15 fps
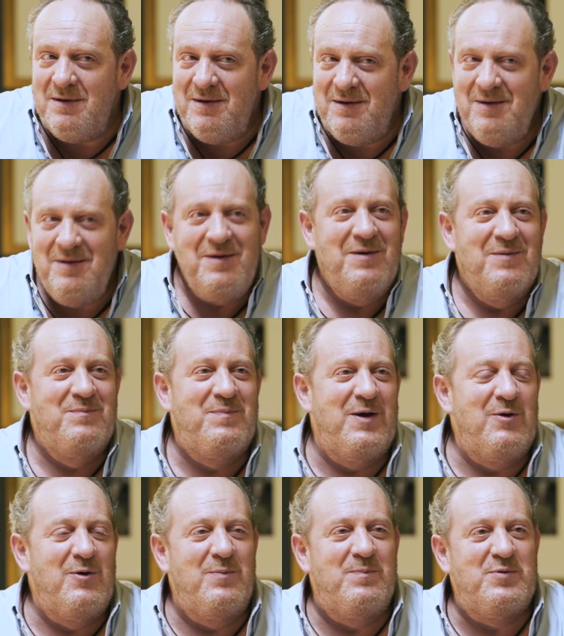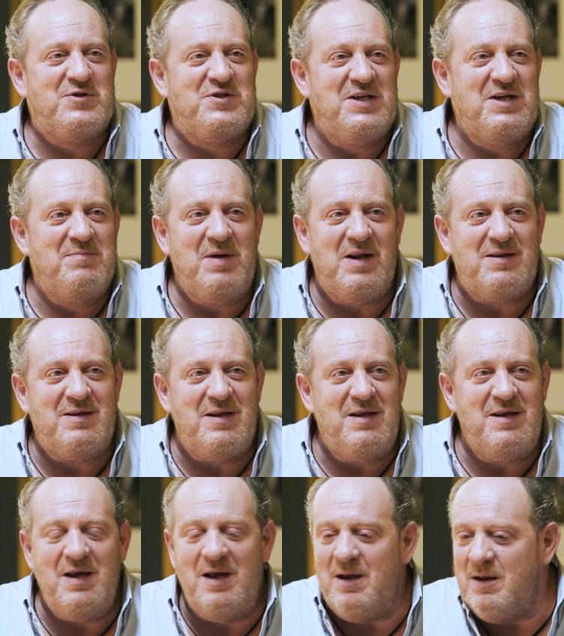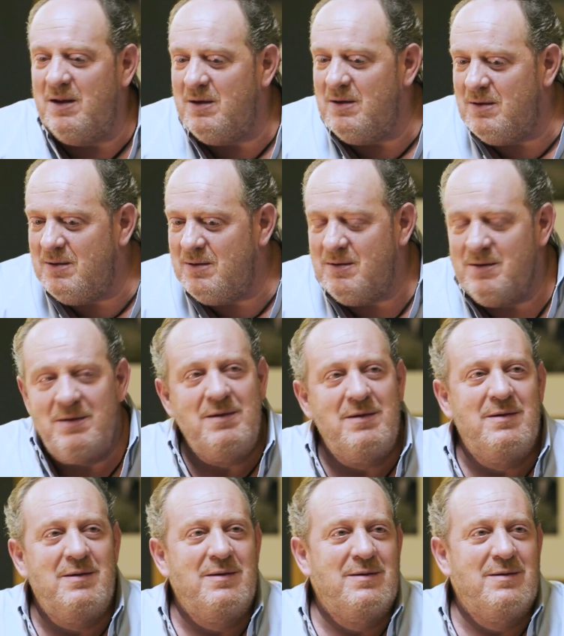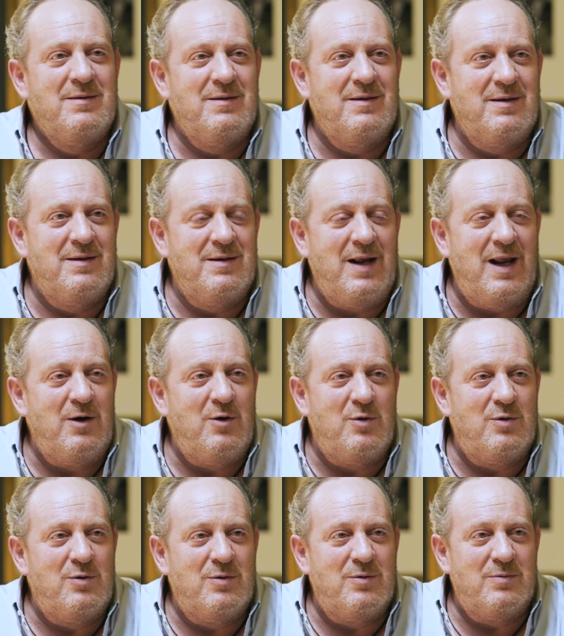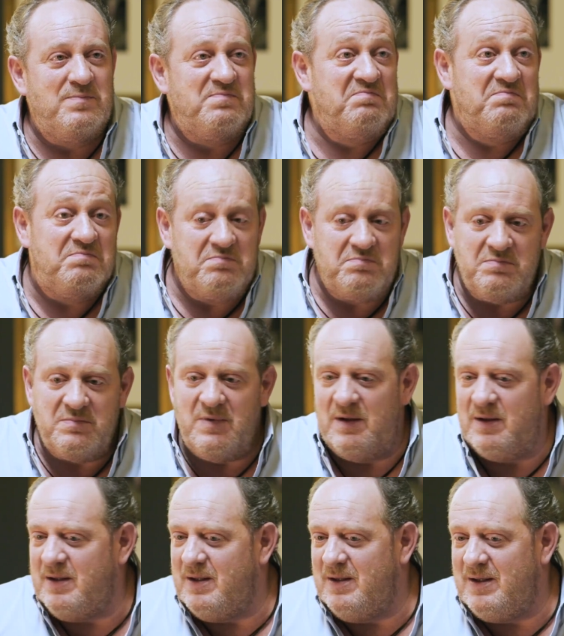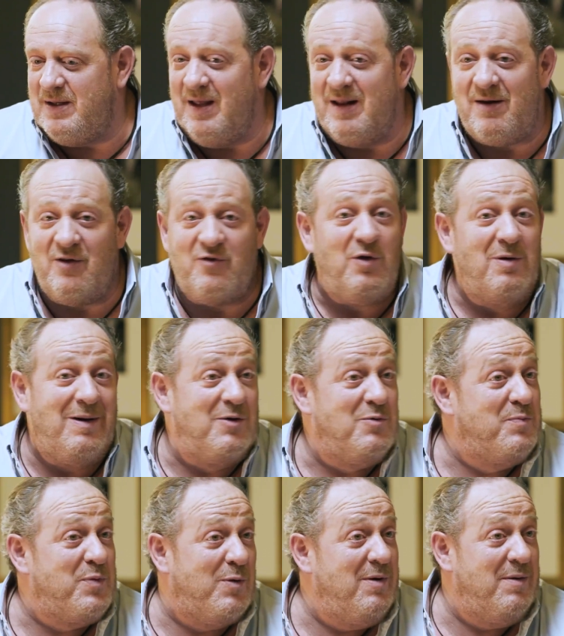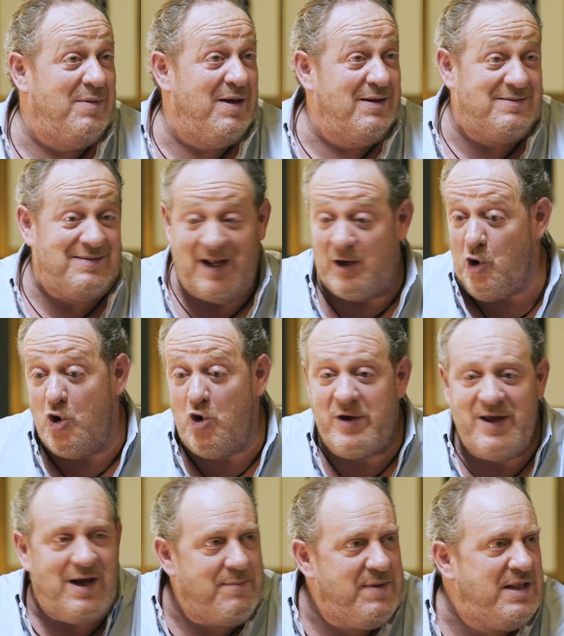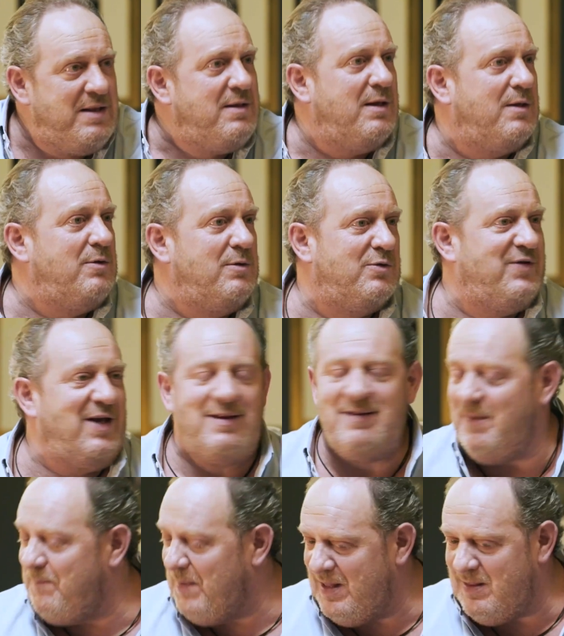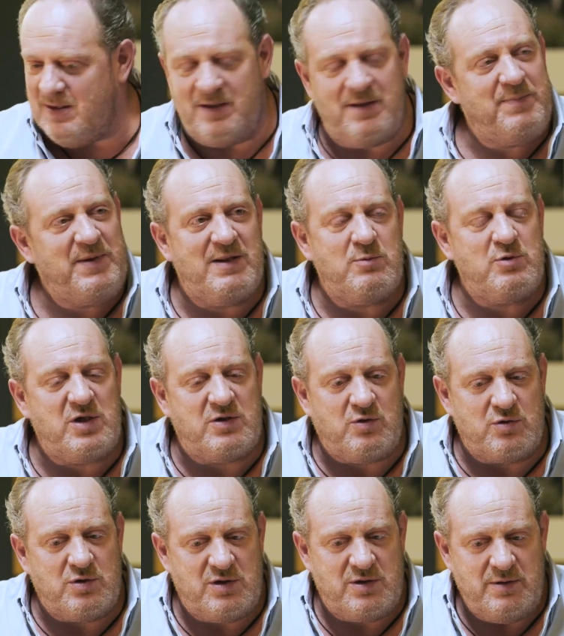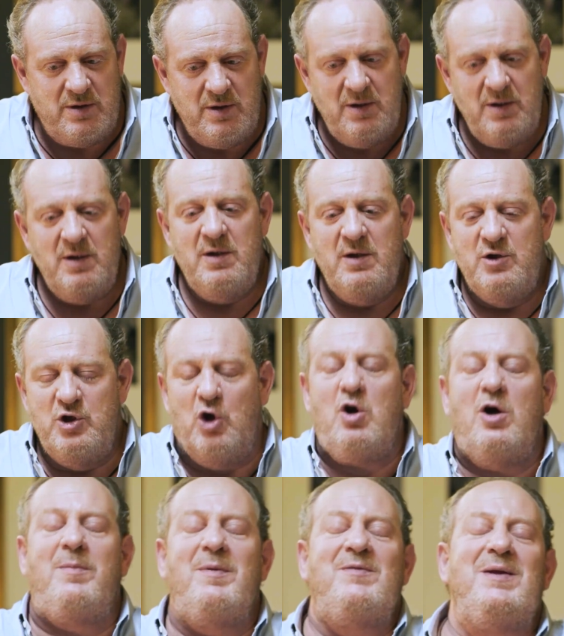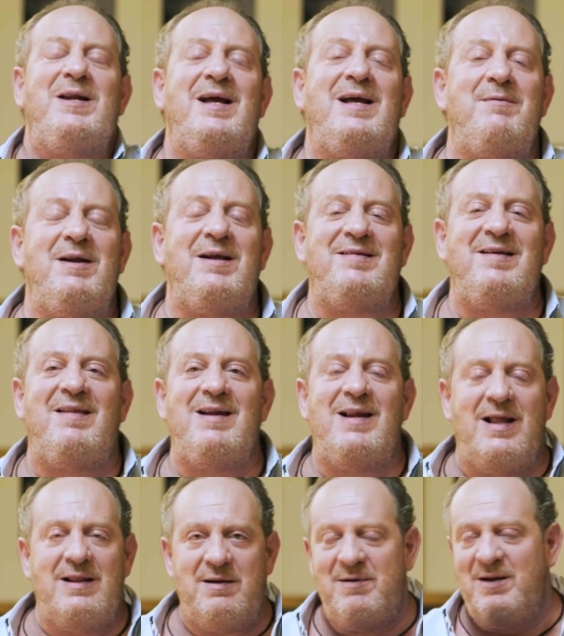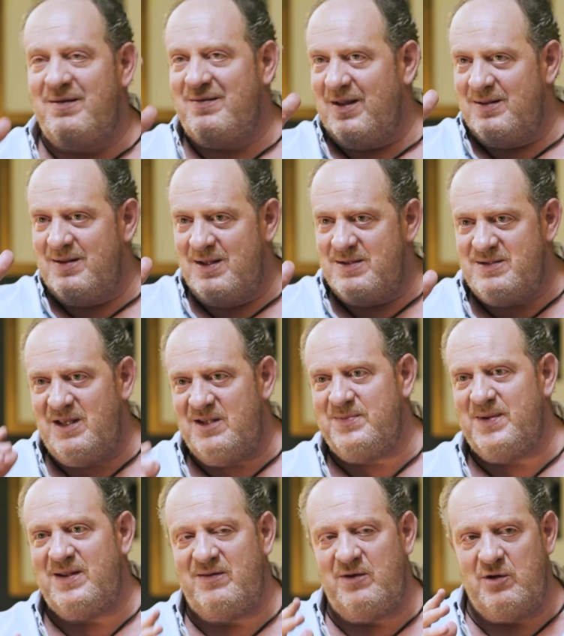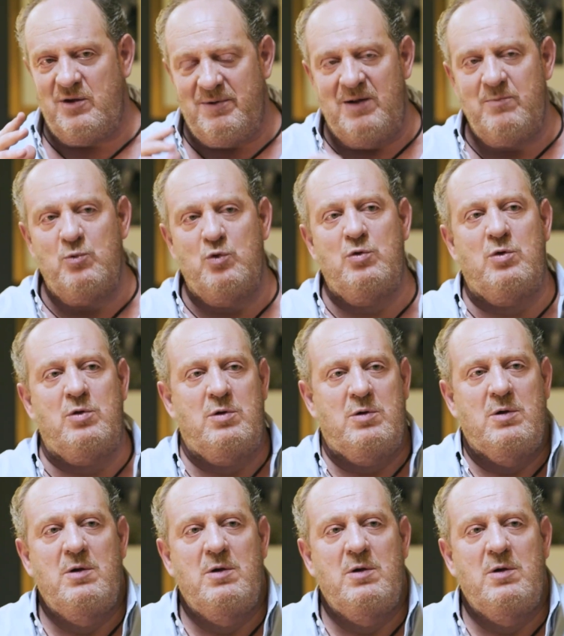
mm. pero pues, sí invertiría en, en algo que resuelva algún problema tecnológicamente, ¿no? O sea, depende, depende de muchas cosas. Yo creo que más bien hay que ver hacia adelante, ver las tendencias, ver hacia dónde va el mundo